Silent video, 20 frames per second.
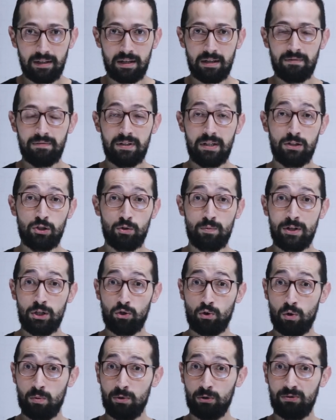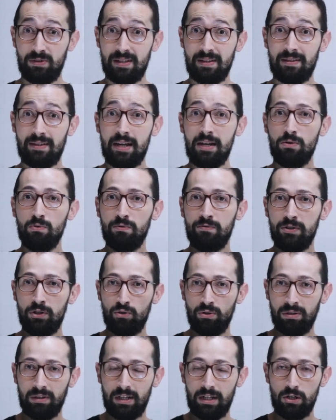evidentemente, como eu citei no
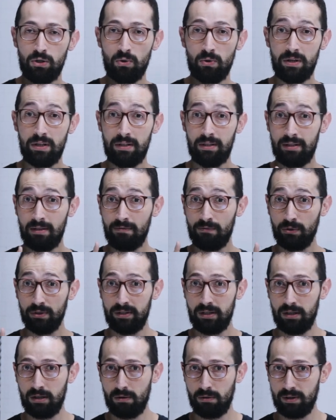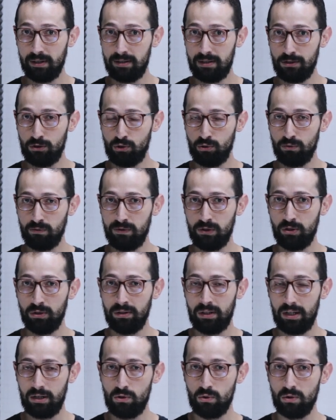vídeo anterior, e se você não assistiu o vídeo
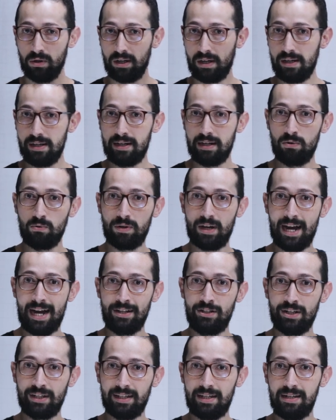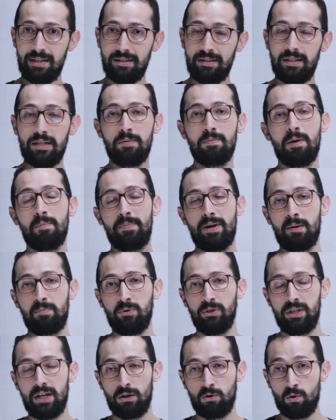anterior, clica no card aqui em cima para
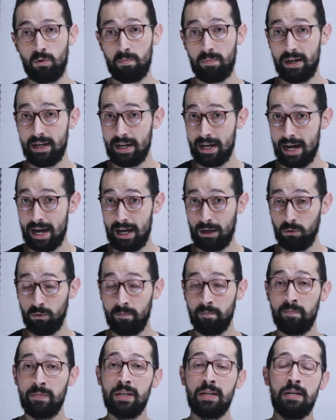poder acompanhá-lo.